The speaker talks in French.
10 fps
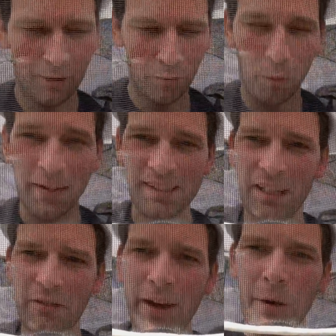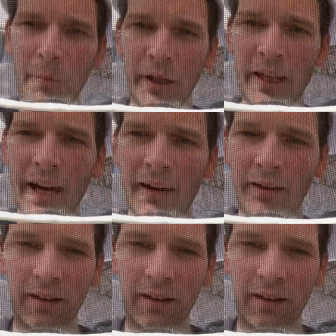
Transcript: pour passer l'hiver peinard.